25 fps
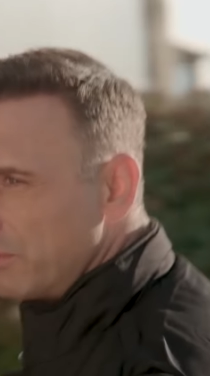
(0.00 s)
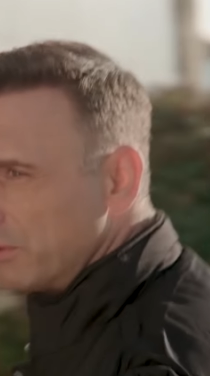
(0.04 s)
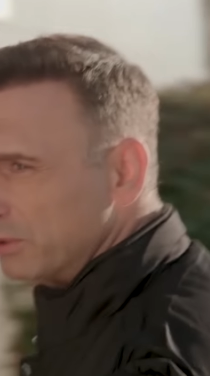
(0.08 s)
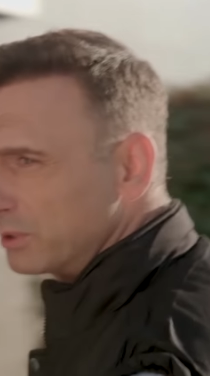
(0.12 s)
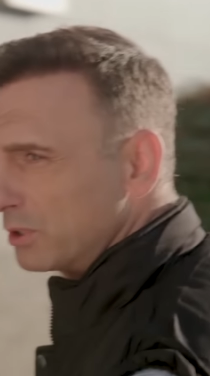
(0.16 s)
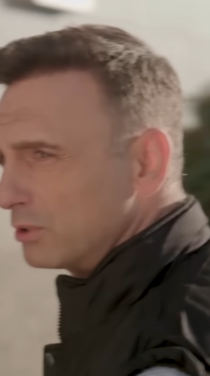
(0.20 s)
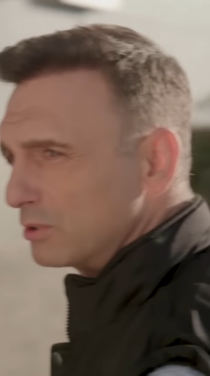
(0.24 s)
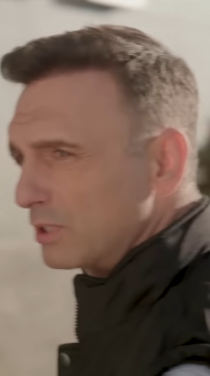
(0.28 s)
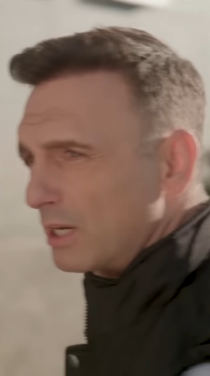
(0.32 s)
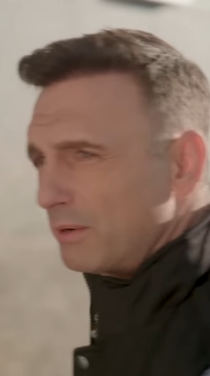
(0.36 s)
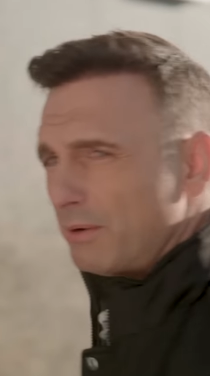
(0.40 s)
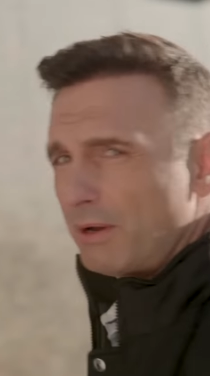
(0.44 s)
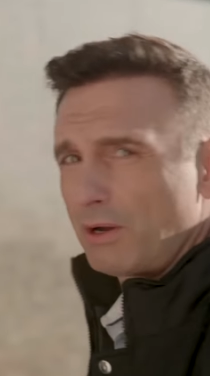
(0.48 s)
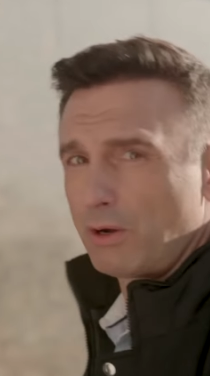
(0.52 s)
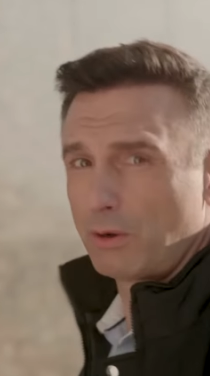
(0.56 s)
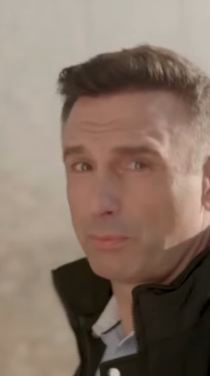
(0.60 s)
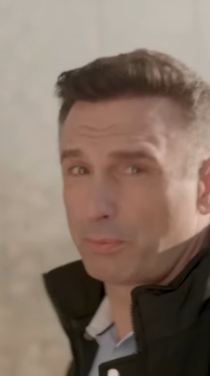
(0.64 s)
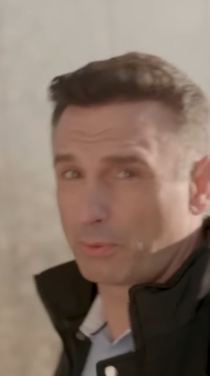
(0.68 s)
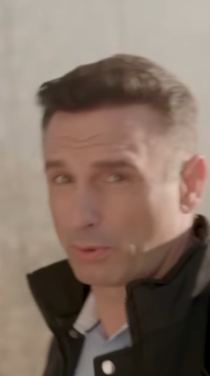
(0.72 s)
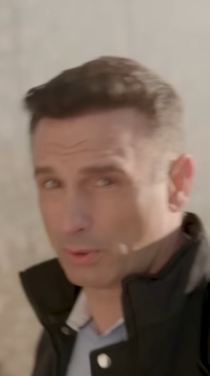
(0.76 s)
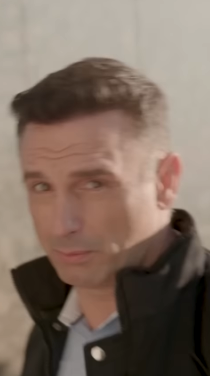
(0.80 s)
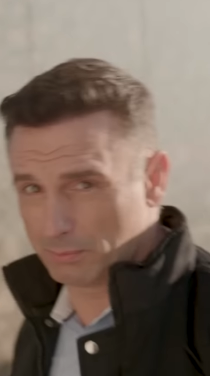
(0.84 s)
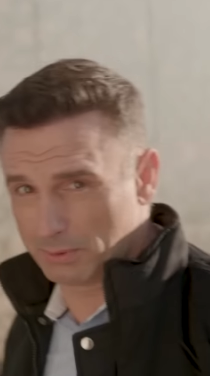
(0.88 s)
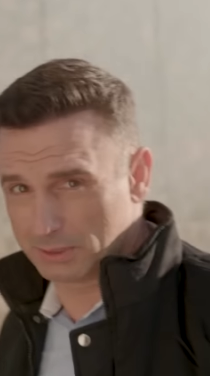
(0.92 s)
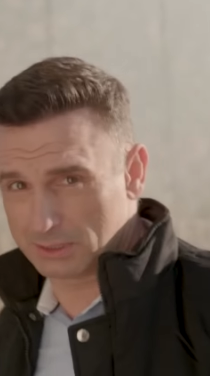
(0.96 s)
e o nosso
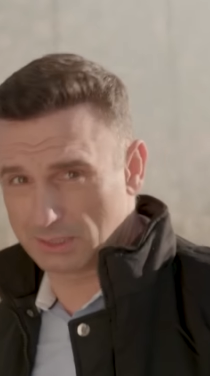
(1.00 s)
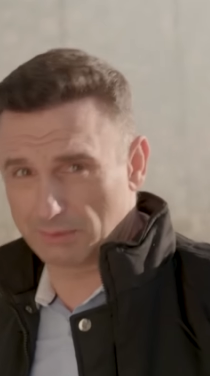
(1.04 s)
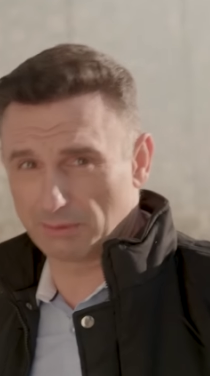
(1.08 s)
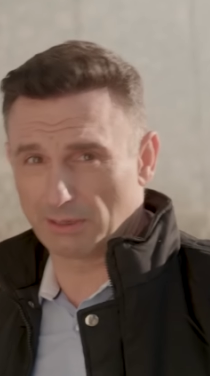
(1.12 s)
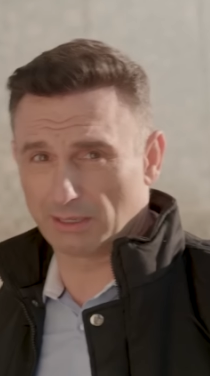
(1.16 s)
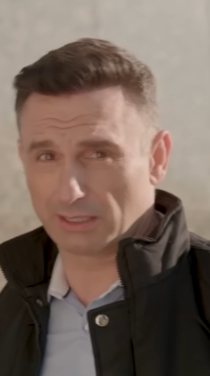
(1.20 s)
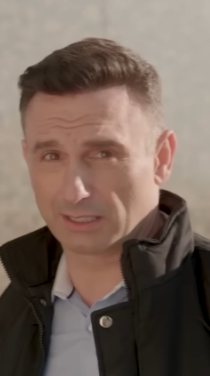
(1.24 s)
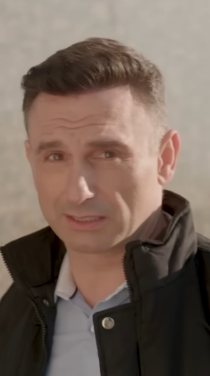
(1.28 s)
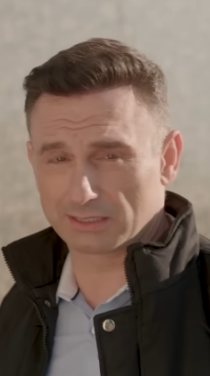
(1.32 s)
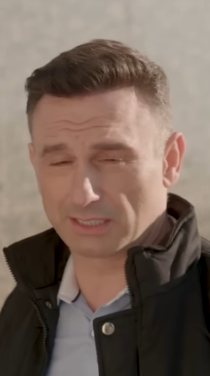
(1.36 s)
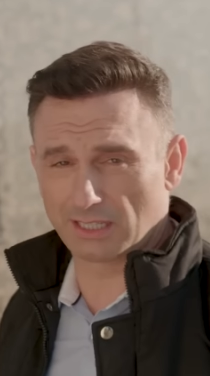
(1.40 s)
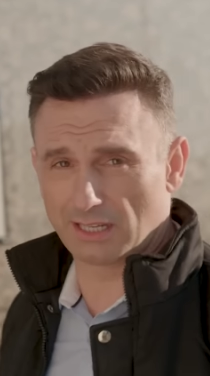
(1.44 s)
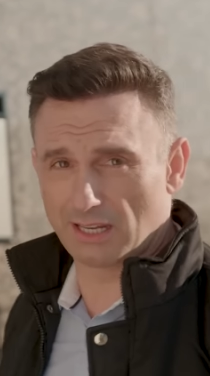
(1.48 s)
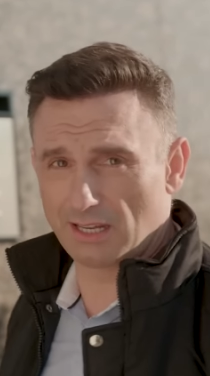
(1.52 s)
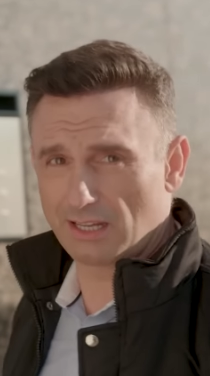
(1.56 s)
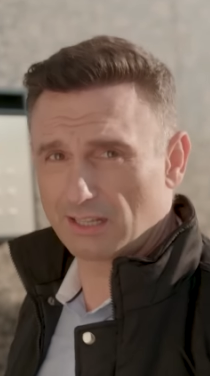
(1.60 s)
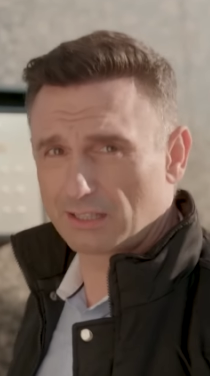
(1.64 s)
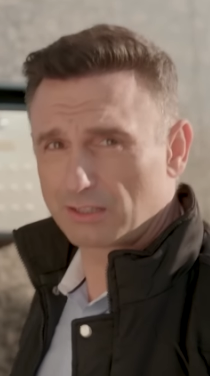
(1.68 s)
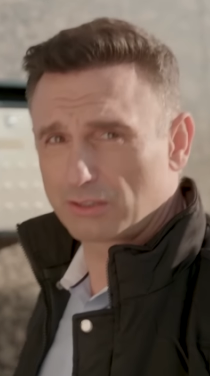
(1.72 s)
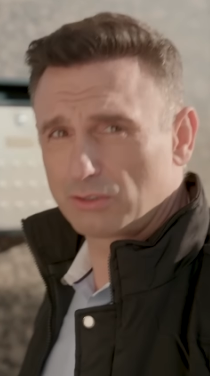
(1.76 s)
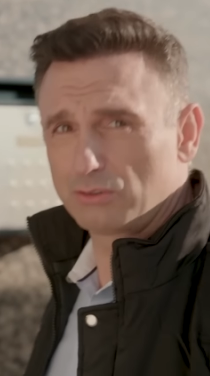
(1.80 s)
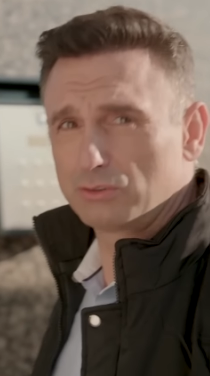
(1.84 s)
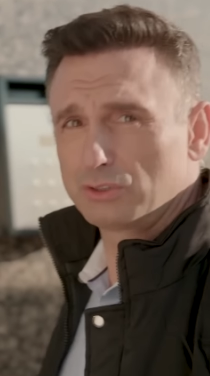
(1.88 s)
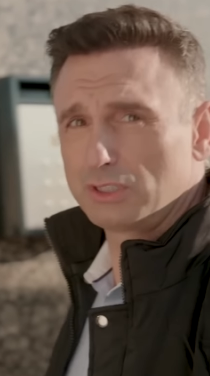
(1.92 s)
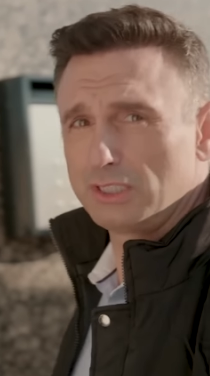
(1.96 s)
trabalho, por invisível que
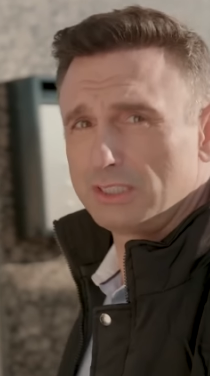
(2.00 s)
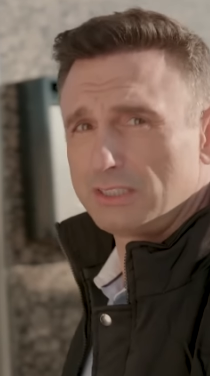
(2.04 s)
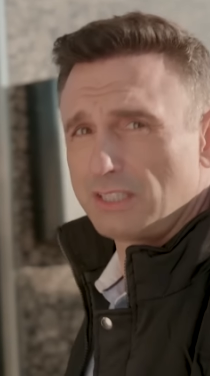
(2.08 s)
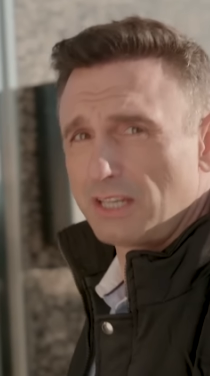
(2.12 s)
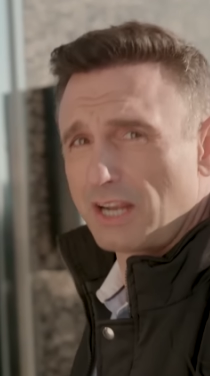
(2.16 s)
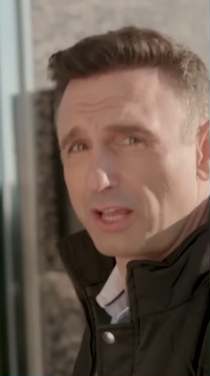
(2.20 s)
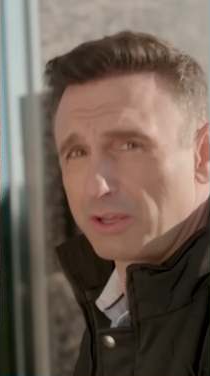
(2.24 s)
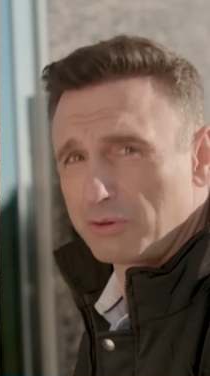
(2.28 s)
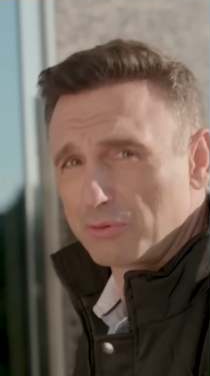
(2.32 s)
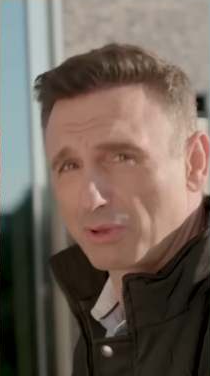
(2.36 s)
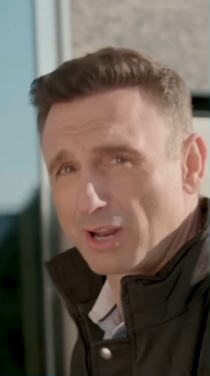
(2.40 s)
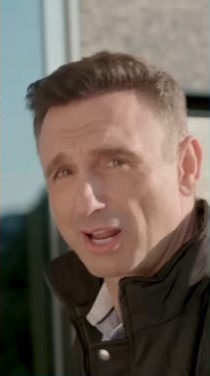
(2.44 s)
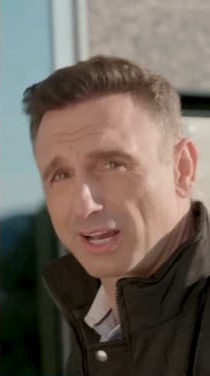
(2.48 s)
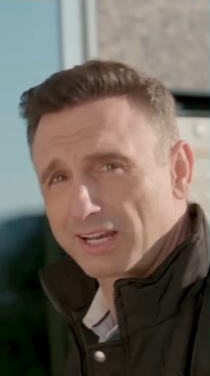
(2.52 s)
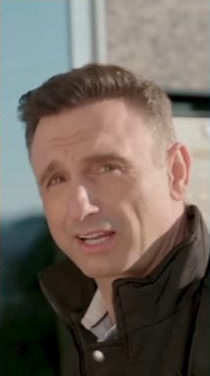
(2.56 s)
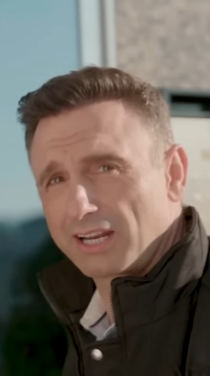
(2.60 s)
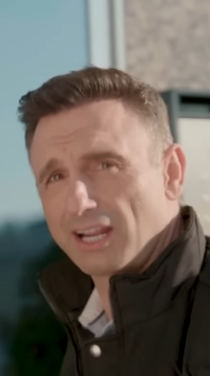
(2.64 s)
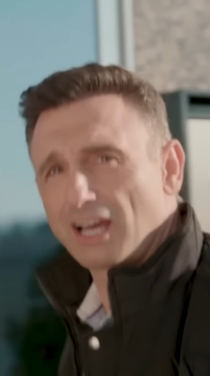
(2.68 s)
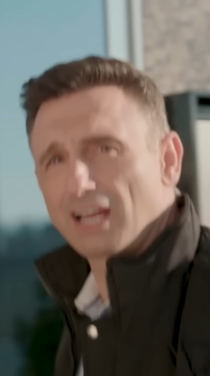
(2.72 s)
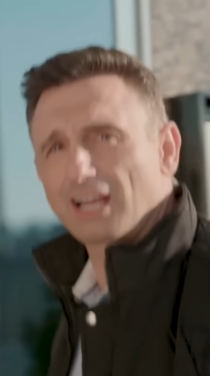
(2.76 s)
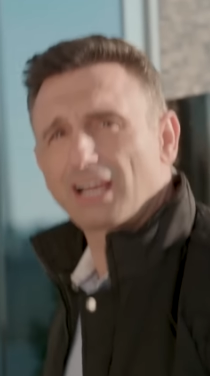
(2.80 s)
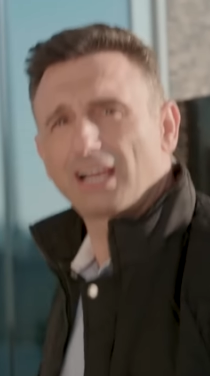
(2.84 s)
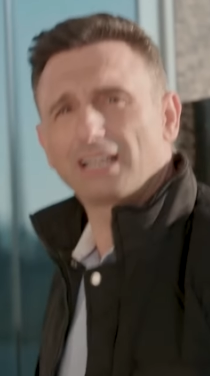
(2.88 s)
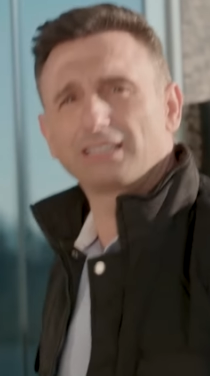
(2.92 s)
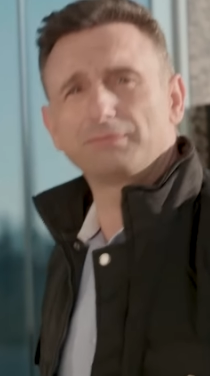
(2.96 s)
seja, consiste em
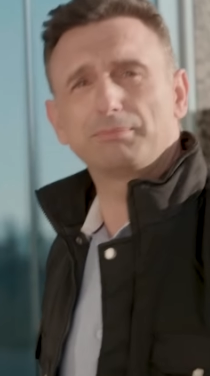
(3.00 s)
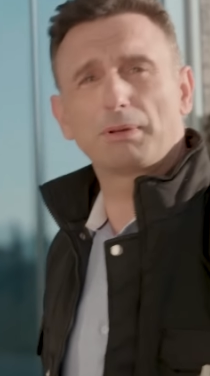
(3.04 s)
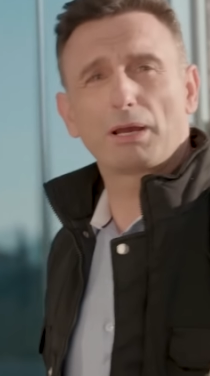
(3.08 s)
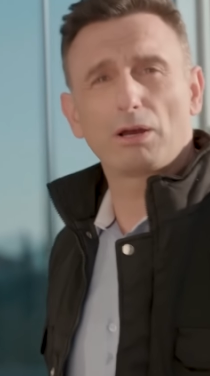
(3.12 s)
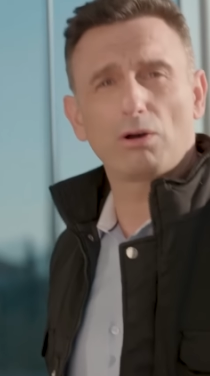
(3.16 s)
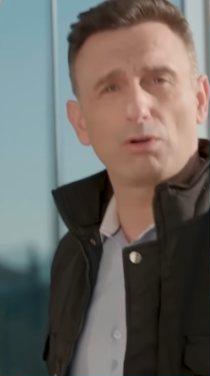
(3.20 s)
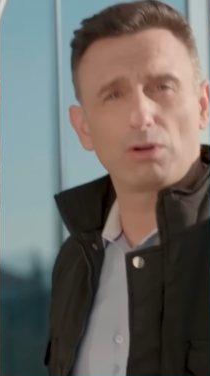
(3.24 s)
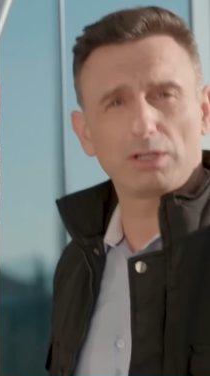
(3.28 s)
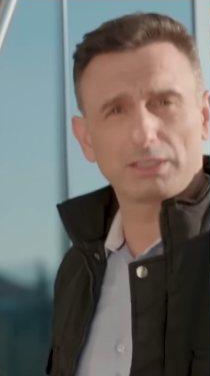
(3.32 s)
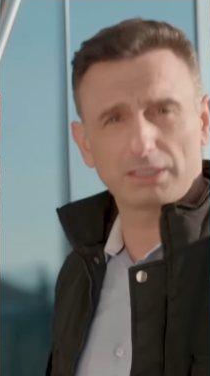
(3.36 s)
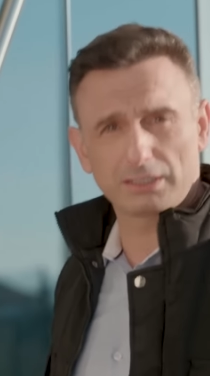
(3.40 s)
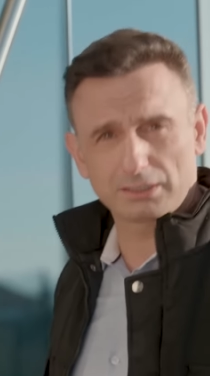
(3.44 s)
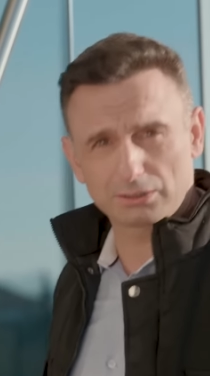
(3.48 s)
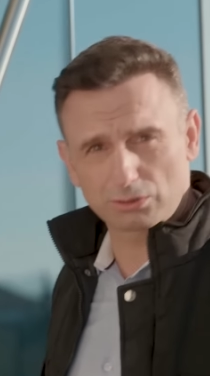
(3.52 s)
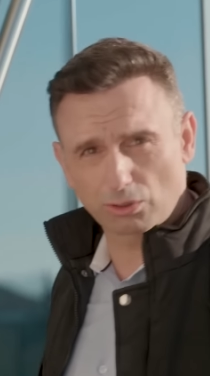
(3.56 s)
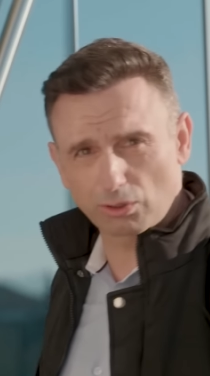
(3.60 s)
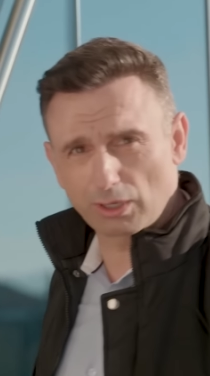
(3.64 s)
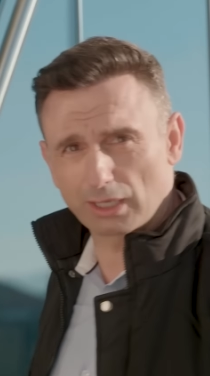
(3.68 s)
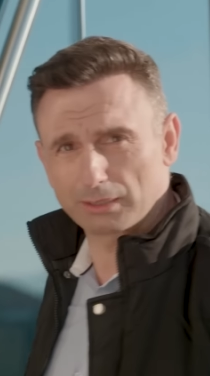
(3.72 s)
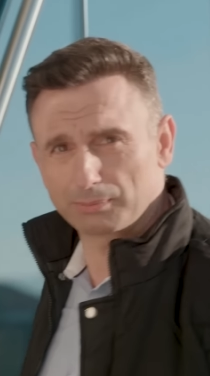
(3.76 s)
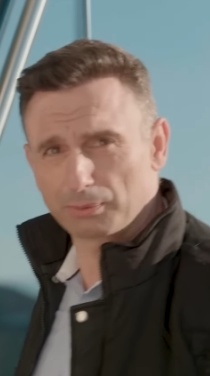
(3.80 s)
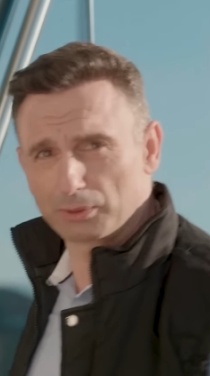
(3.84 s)
ajudar a criar as melhores histórias